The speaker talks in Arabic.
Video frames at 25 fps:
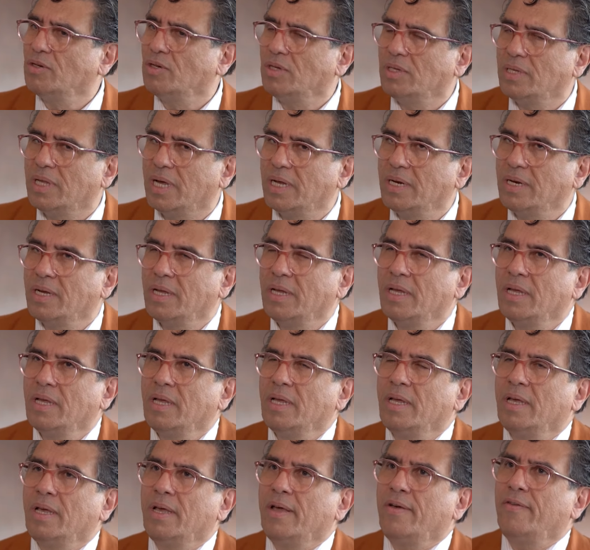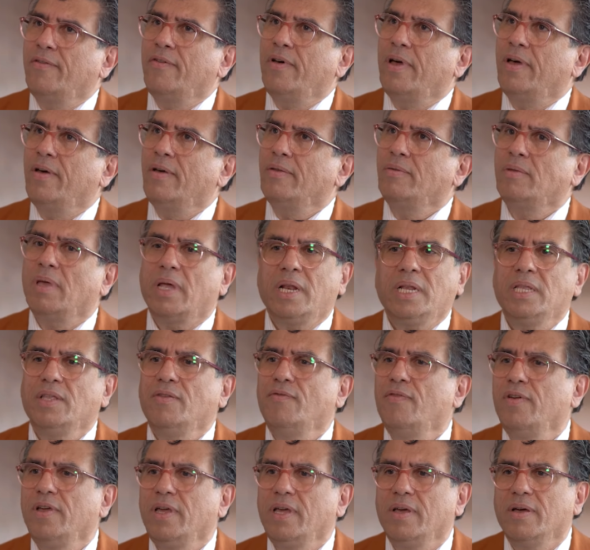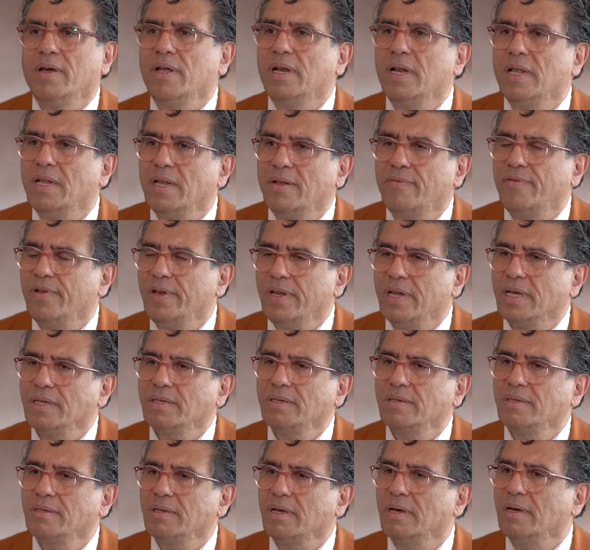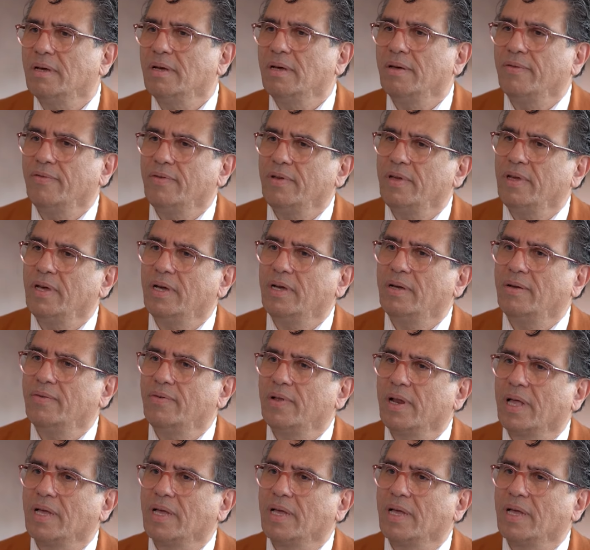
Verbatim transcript: جدا فترد في في النص في في